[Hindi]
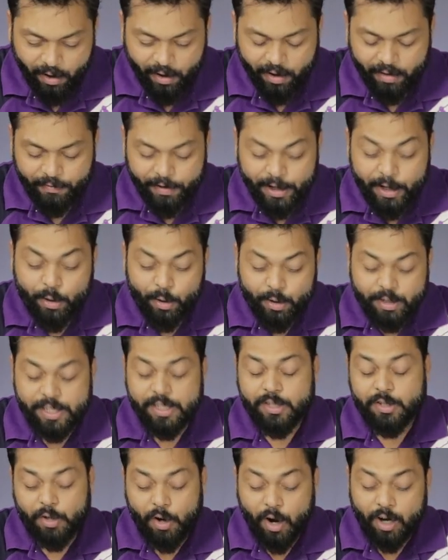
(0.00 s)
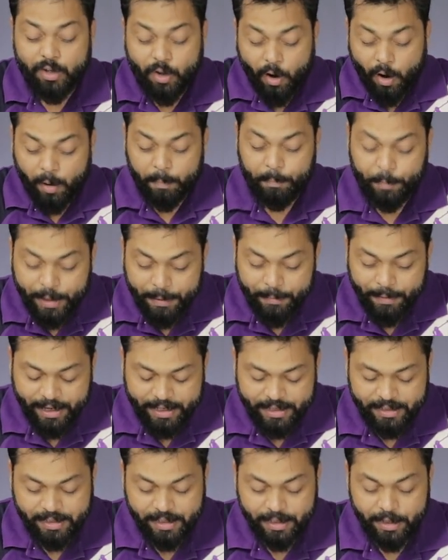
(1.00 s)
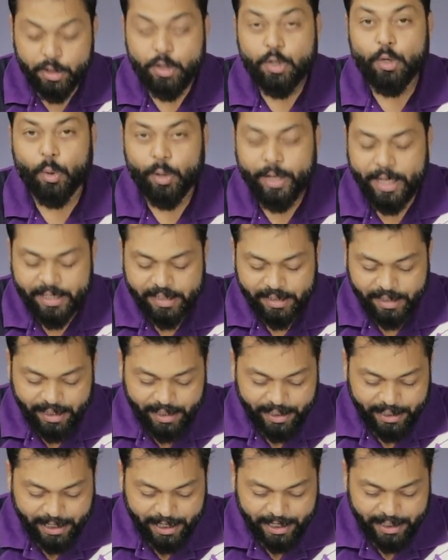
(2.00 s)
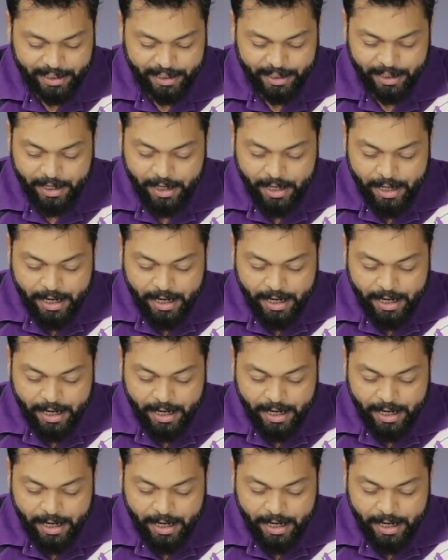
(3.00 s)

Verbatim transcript: और विंडोज़ इज़ नॉट ऑप्टिमाइज्ड छोटे स्क्रीन के लिए